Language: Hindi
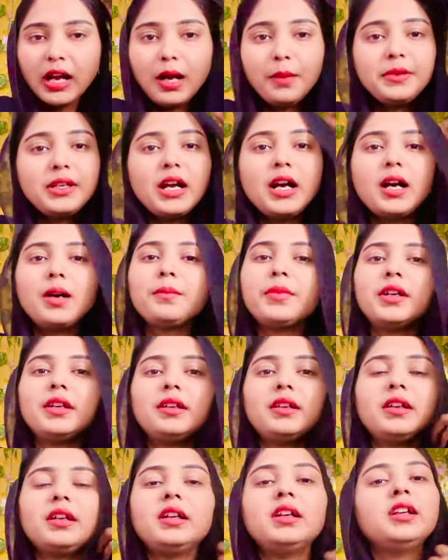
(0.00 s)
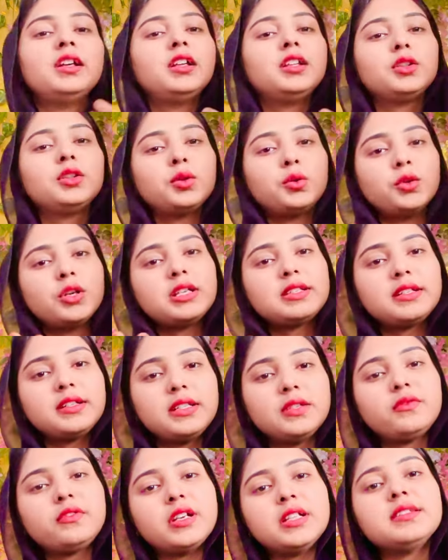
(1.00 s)
अब यहाँ पर थोड़ा सा
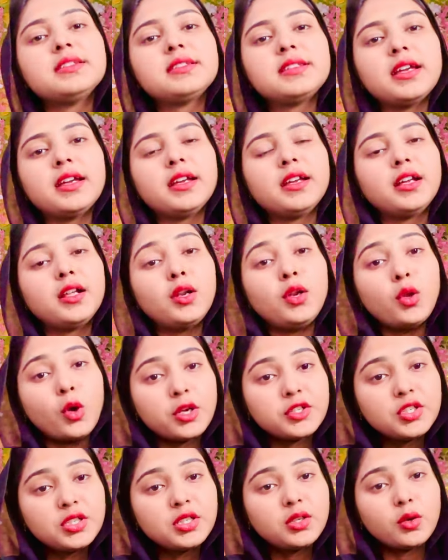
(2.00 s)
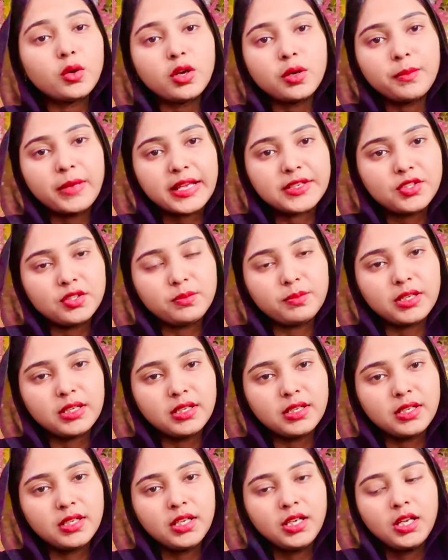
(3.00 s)
डिफरेंस है लॉजिक और मैजिक
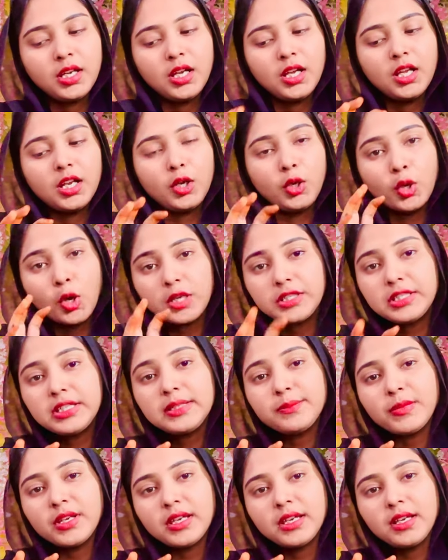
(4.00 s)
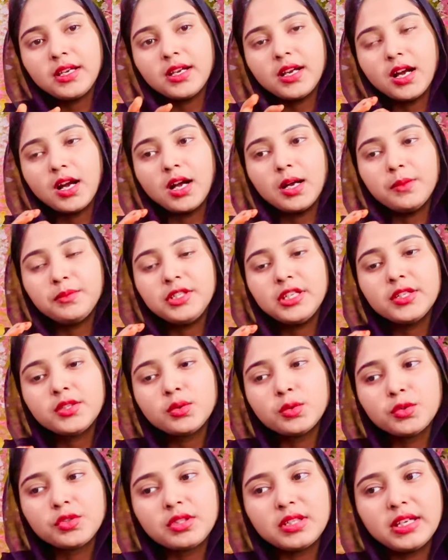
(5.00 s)
में लॉजिक में हम ये
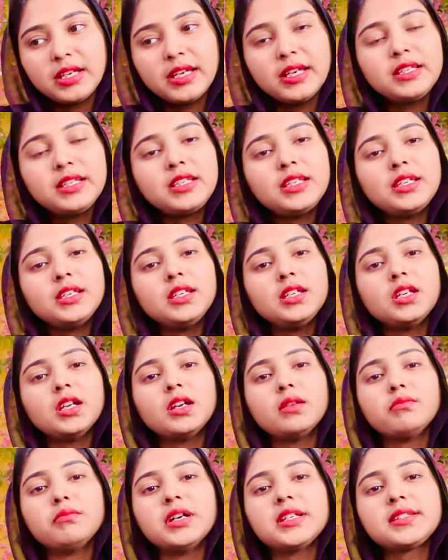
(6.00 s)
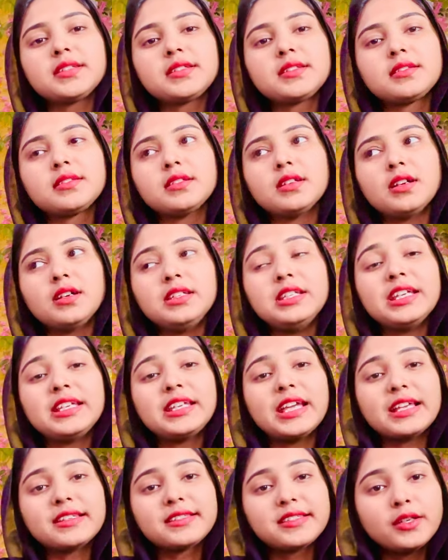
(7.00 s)
सोचते हैं कि बस ये
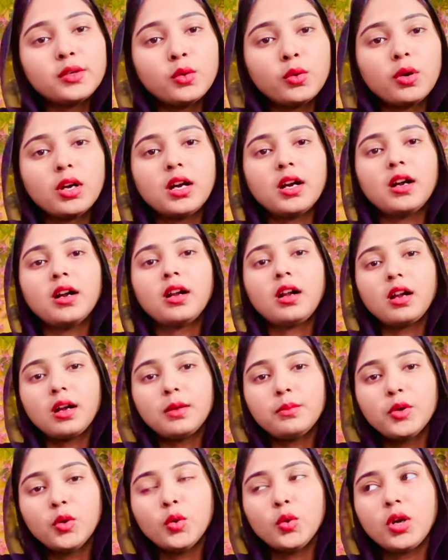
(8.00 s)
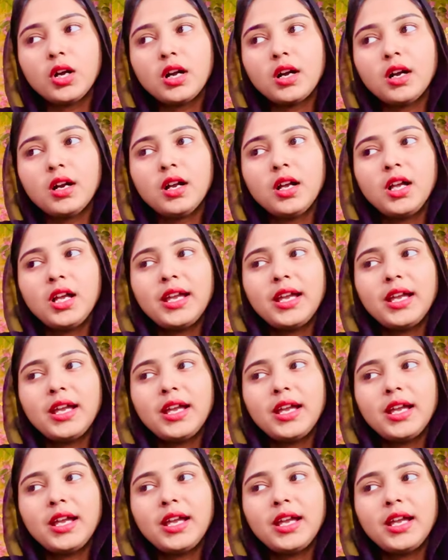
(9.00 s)
कैसे होगा कब होगा